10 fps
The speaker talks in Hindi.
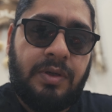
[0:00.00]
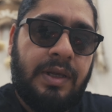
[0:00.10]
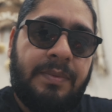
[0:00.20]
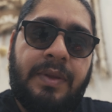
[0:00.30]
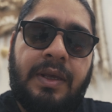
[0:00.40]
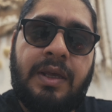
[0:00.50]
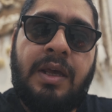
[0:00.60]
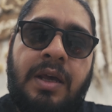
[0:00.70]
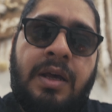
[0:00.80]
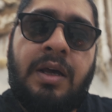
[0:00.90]
लिया आपने
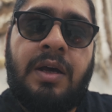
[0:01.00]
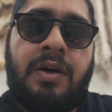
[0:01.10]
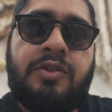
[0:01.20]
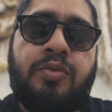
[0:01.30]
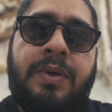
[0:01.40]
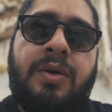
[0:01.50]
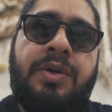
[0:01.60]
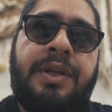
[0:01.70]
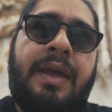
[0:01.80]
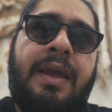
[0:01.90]
और सुबह
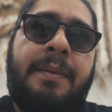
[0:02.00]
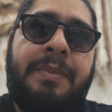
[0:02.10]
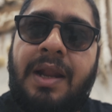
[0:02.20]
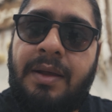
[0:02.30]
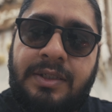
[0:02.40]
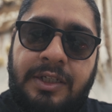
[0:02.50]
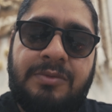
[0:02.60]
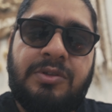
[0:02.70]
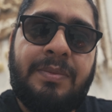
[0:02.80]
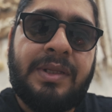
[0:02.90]
उठ के पहला
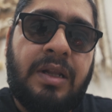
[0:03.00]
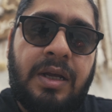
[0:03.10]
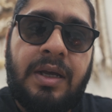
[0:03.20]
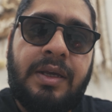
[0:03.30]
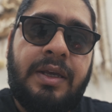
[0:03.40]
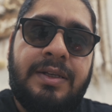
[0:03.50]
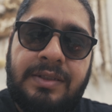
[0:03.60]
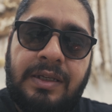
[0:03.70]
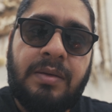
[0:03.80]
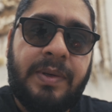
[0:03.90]
चीज़ मुझे पता लगा कि
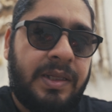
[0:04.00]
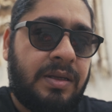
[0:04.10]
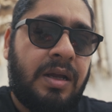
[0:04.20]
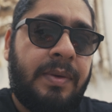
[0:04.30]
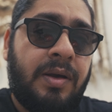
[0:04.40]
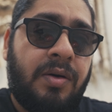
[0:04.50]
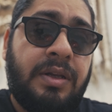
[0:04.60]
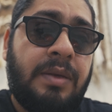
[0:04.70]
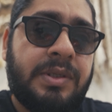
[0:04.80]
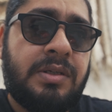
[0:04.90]
इसकी तबीयत ख़राब है
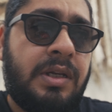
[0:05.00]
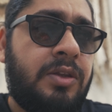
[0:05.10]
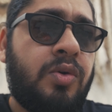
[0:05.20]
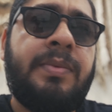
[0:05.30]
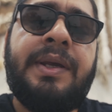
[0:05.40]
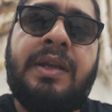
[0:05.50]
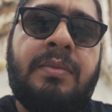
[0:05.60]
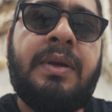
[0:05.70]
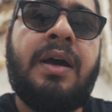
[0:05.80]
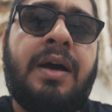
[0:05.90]
और ये पिछले दो महीने
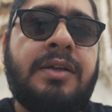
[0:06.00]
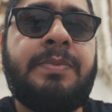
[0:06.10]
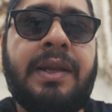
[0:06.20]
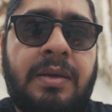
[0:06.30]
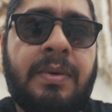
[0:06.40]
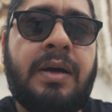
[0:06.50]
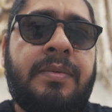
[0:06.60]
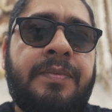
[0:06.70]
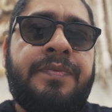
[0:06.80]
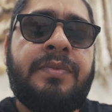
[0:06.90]
में आज पहली
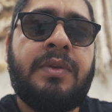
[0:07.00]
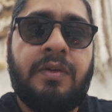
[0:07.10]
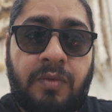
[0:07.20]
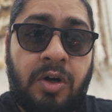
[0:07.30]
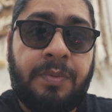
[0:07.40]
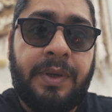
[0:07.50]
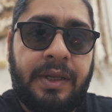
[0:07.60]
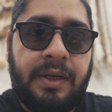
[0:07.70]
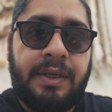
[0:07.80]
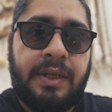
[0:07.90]
बार वॉक पे
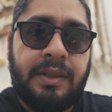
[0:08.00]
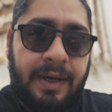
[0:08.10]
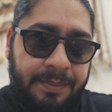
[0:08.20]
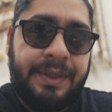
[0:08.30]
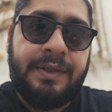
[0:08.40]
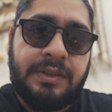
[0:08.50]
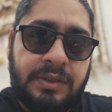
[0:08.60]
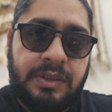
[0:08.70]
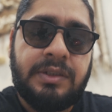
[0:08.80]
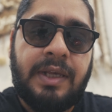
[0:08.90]
नहीं गई है दैट मीन्स
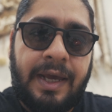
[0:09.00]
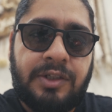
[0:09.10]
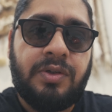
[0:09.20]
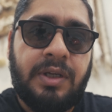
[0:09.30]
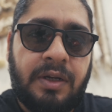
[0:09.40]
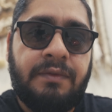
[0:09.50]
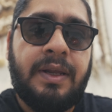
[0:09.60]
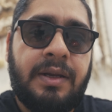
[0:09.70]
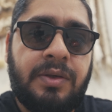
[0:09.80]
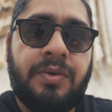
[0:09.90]
शी इज़ एक्चुअली
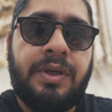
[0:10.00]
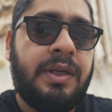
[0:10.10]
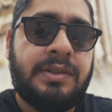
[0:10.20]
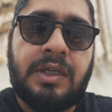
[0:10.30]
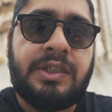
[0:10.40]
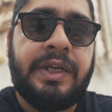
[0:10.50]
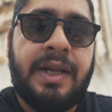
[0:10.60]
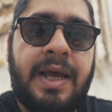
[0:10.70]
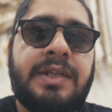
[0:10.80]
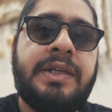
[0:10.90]
अनवेल क्योंकि ये इसका
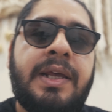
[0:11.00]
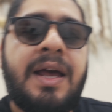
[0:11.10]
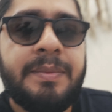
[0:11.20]
शेर आया शेर आया